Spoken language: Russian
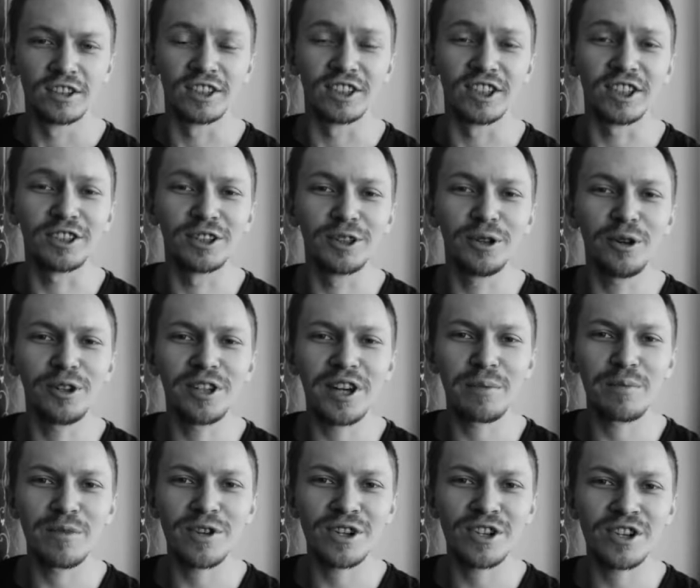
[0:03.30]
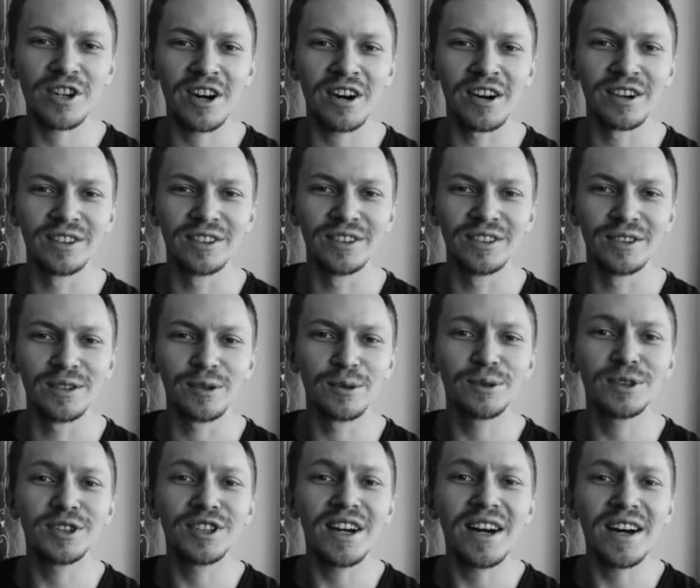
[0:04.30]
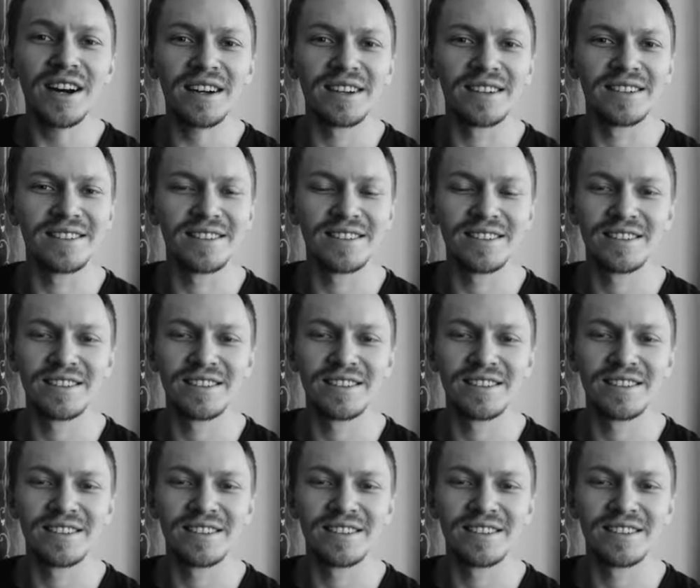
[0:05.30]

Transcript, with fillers: Ты так долго бежал. Куда?